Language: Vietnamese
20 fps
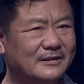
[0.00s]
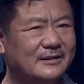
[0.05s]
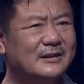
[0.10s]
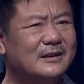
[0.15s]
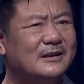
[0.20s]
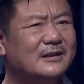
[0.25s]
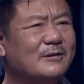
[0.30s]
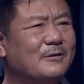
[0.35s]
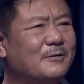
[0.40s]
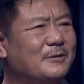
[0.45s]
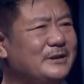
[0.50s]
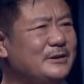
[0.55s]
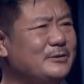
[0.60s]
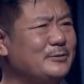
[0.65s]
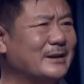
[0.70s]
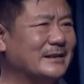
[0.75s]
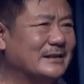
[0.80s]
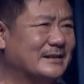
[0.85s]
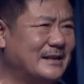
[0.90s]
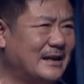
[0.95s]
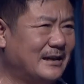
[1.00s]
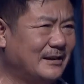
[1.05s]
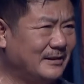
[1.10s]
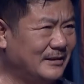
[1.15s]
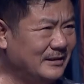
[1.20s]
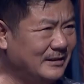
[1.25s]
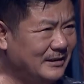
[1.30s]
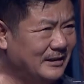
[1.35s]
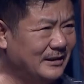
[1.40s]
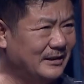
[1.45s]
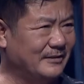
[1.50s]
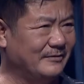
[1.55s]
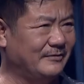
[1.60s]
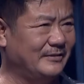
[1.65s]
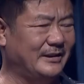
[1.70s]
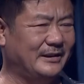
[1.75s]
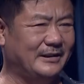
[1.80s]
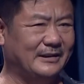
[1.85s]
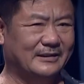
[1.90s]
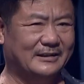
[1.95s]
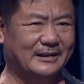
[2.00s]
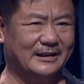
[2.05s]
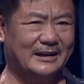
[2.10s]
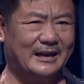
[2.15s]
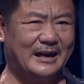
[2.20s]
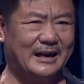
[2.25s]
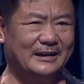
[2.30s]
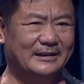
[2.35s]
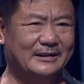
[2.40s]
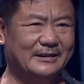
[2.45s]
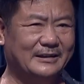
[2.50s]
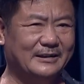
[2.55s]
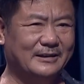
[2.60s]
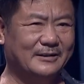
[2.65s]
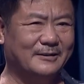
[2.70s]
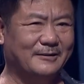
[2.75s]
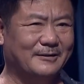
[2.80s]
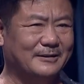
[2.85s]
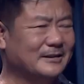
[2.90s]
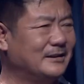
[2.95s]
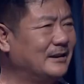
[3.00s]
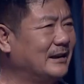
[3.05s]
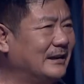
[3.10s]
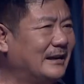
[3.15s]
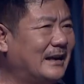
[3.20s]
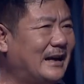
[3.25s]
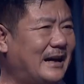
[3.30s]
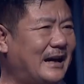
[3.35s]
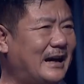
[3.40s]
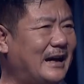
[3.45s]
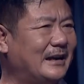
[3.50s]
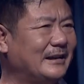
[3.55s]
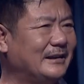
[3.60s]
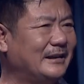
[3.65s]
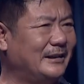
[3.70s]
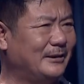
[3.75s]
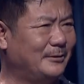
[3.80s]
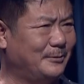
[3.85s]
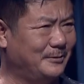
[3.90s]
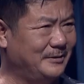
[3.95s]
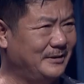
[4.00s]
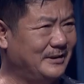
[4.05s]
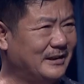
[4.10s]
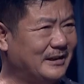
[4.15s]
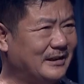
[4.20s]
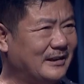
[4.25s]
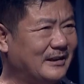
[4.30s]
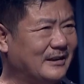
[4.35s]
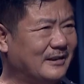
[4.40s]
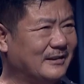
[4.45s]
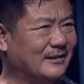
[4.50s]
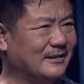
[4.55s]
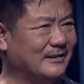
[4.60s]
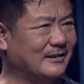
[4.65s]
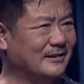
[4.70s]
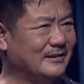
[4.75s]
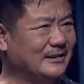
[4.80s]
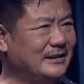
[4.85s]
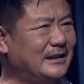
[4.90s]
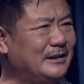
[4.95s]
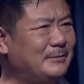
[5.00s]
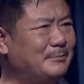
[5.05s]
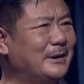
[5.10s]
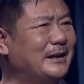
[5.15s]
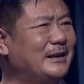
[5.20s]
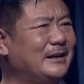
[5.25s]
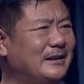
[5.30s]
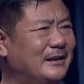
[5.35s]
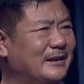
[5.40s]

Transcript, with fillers: tương đối chuẩn xác hơn vì thật ra thì con người ta ai cũng thế thôi Ờ, nhìn mình